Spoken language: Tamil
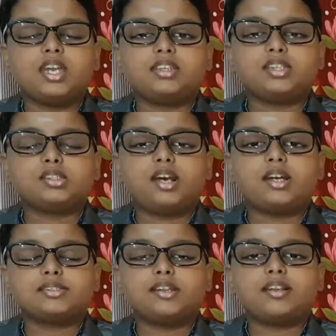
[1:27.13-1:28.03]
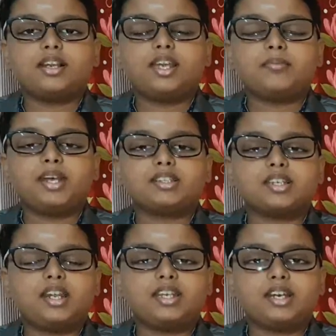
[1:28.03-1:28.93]
இந்த அசுரர்களை
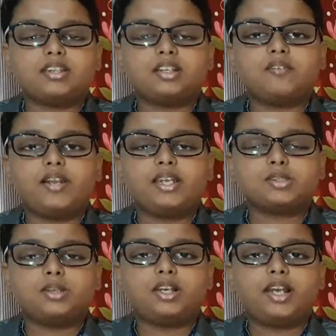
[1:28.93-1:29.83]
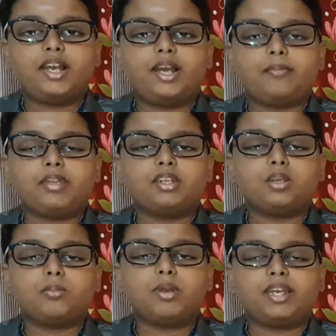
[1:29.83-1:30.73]
எப்படியாச்சும் அழிக்கிறதுக்கு வழி சொல்லுங்கள் அப்படின்னு
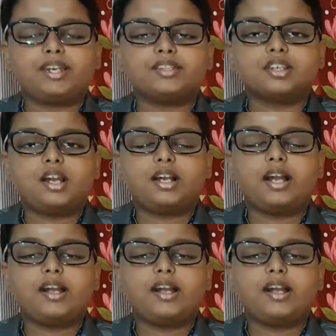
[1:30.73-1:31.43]
ரொம்ப கெஞ்சினாங்க